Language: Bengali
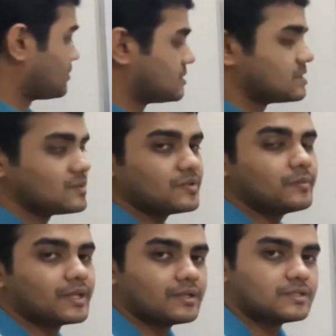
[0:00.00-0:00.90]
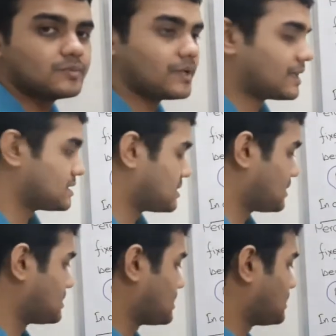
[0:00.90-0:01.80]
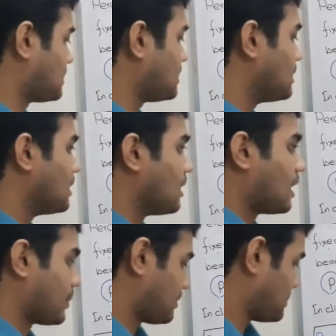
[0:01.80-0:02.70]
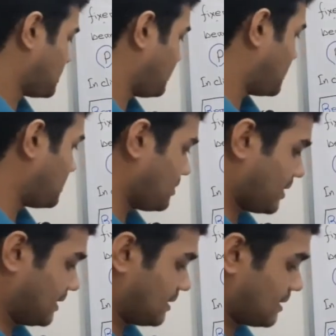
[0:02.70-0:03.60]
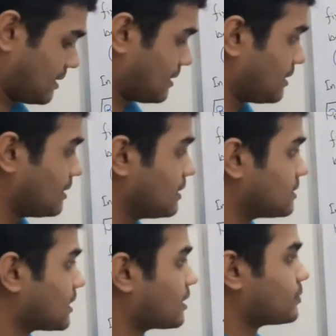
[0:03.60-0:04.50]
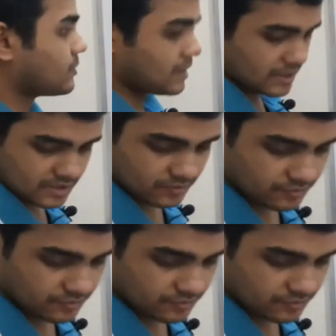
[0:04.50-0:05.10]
হচ্ছে যে বিম এনার্জি বাড়ার সাথে সাথে আপনার হচ্ছে পিডিডি বাড়তে থাকে তারপরে আসে